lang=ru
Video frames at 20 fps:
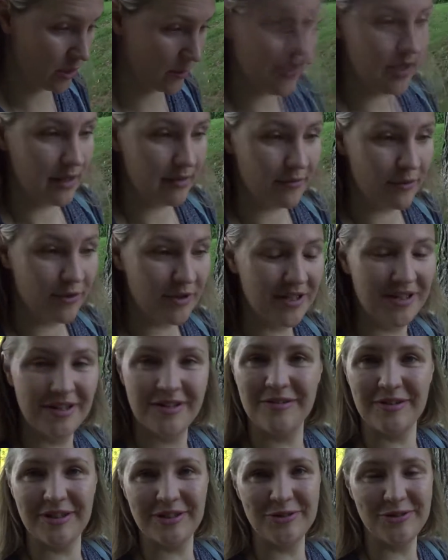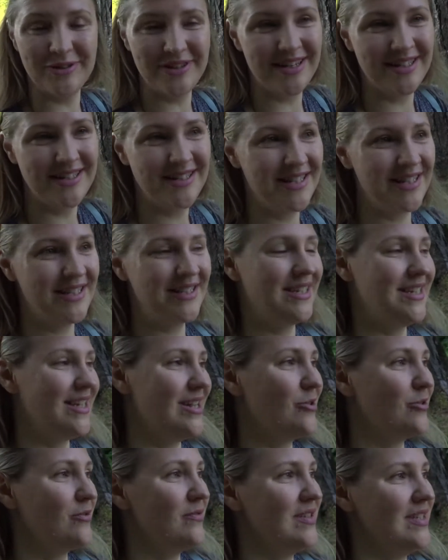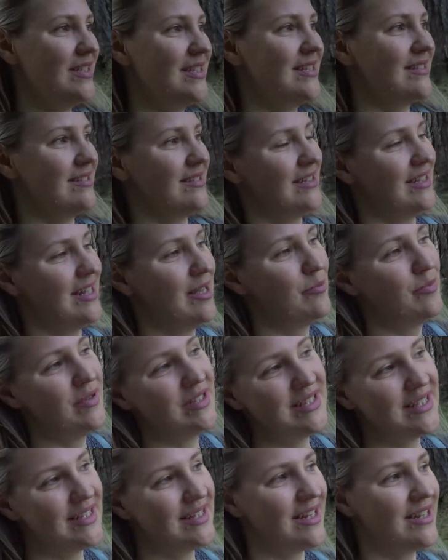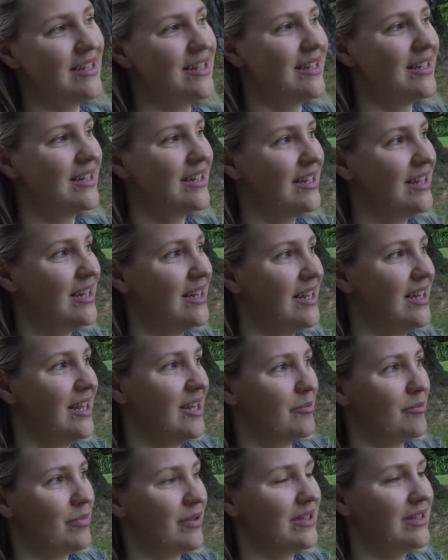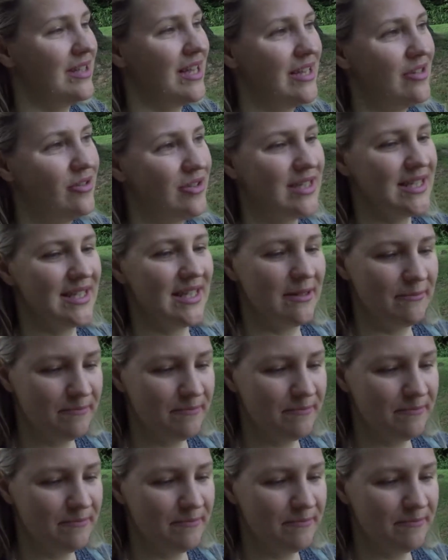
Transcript: И вот в одной газете я увидела, написано продается